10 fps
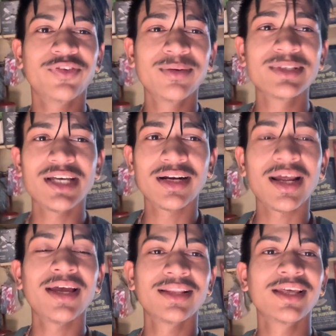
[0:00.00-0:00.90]
फिर भी जल रहा
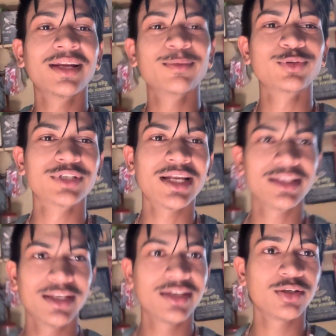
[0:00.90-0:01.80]
है अंधेरे में उजाला
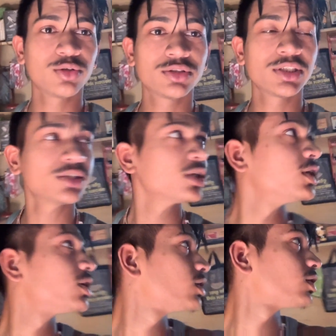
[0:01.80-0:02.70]
देने की कोशिश
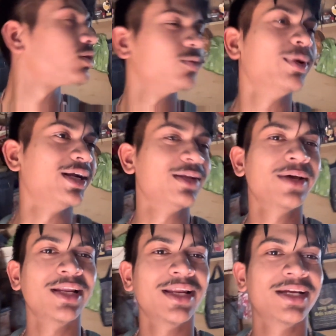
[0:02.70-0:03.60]
यूँ बैटरी
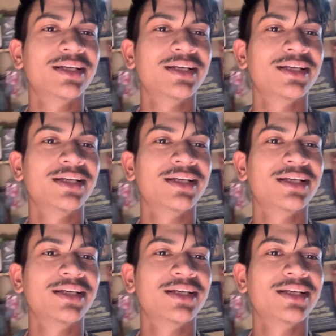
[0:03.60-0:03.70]
वाला लाइट